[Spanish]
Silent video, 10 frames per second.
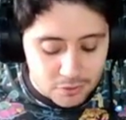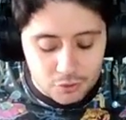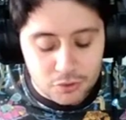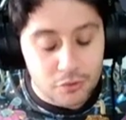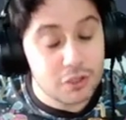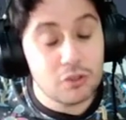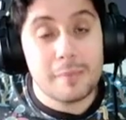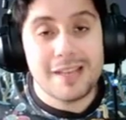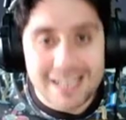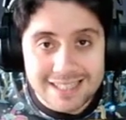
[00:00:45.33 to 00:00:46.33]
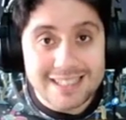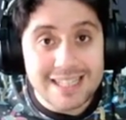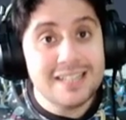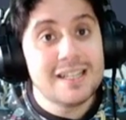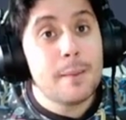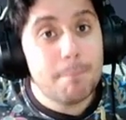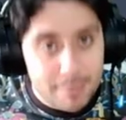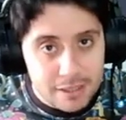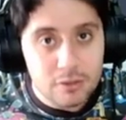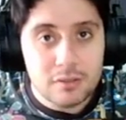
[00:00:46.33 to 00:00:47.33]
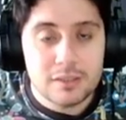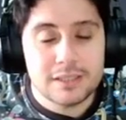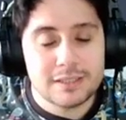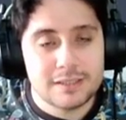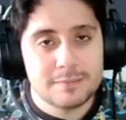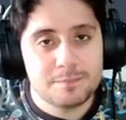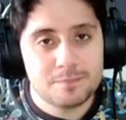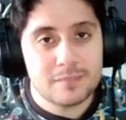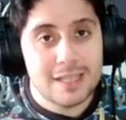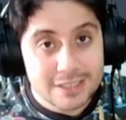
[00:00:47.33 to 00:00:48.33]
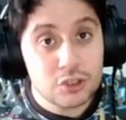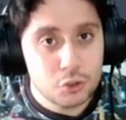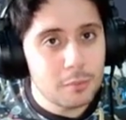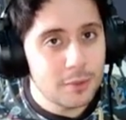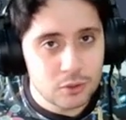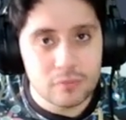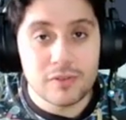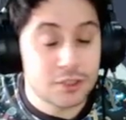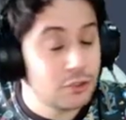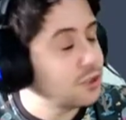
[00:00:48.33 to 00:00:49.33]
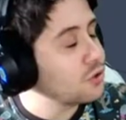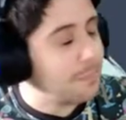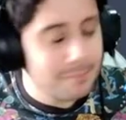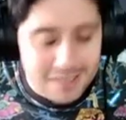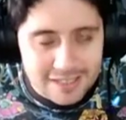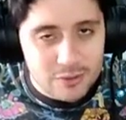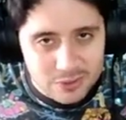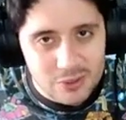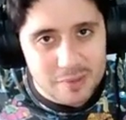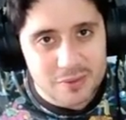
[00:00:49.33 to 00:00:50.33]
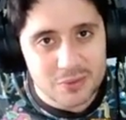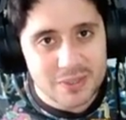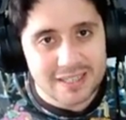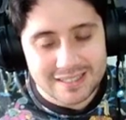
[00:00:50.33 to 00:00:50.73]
Yo sigo diciendo que me encanta, pero eh, esto es un momento de inflexión y esto también lo tengo que mencionar.